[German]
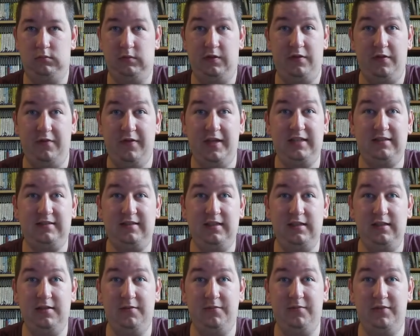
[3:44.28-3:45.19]
Ihr werdet es
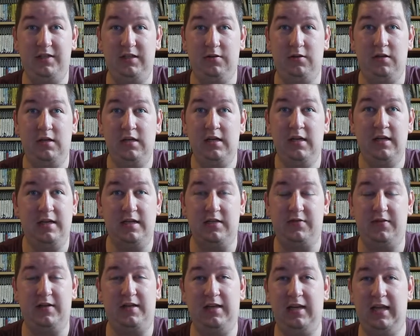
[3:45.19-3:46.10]
sehen im Video. Das
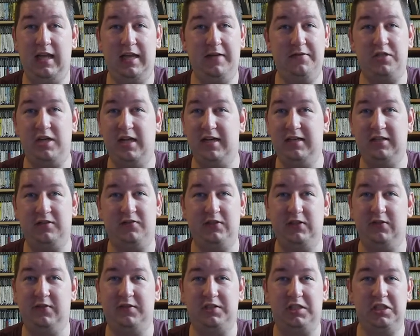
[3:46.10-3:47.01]
wird ein ewig langes
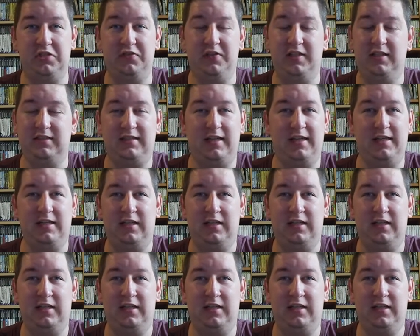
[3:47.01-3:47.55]
Video wahrscheinlich wieder sein,